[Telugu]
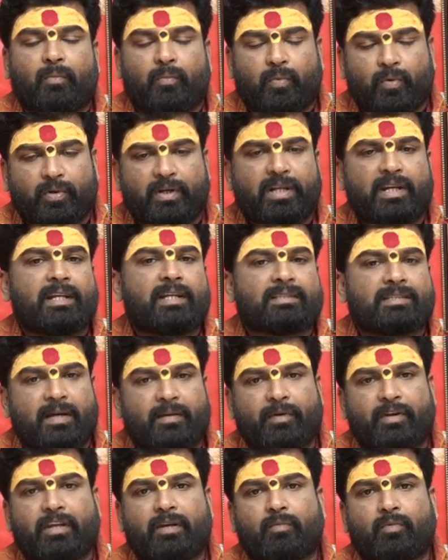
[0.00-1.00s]
పుట్టిన
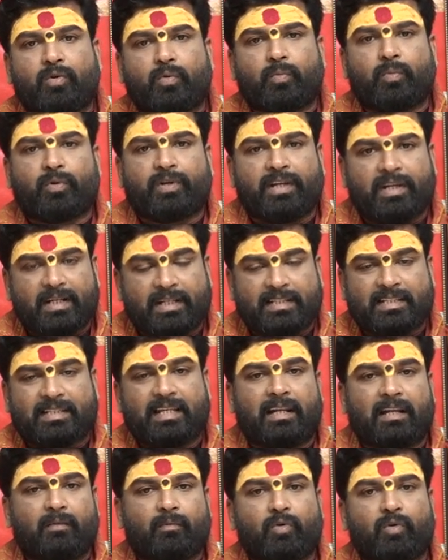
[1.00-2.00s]
సమయము పుట్టిన
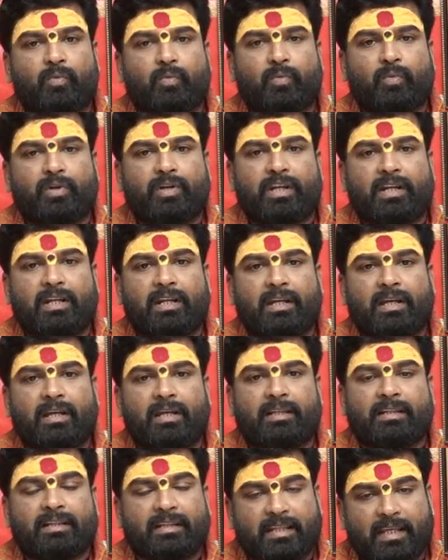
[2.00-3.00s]
స్థలము పుట్టిన
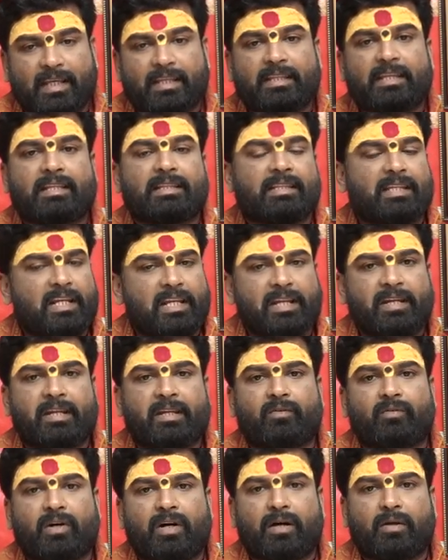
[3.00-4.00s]
తేదీ
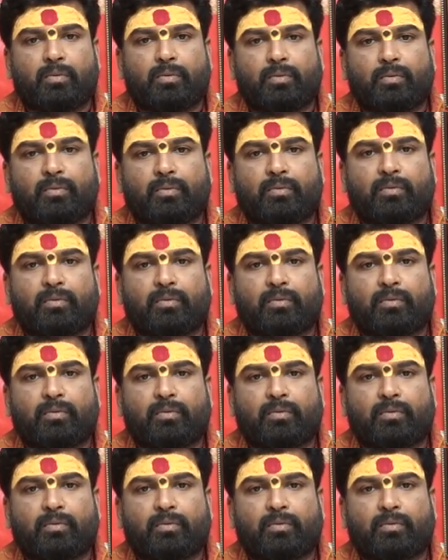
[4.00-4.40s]
తెలియని వారు